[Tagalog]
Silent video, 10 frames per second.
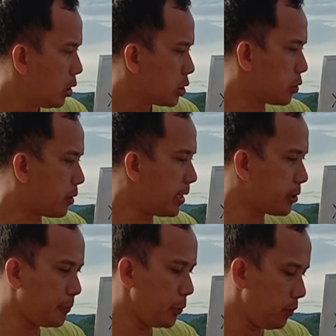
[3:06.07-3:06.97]
So, ganito
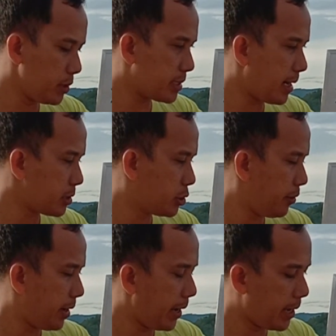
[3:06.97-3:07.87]
po yung structure
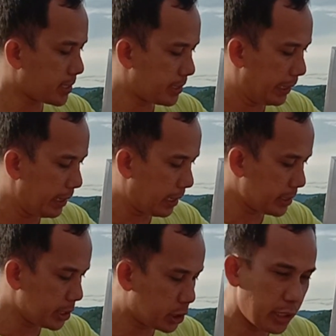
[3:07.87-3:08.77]
ng X3 at
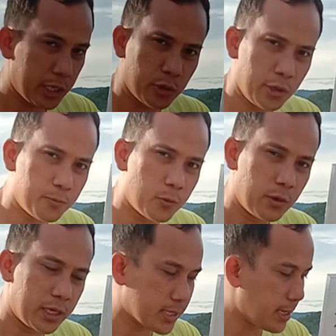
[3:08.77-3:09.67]
ito yung pong
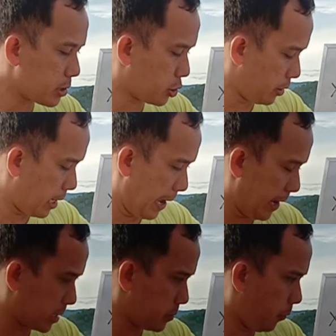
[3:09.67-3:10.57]
structure ng
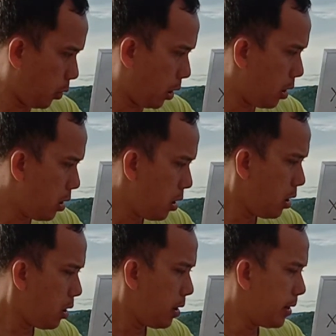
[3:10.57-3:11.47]
X4.
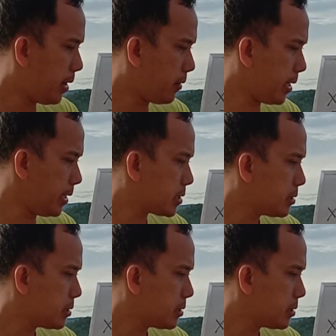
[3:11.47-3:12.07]
Now guys,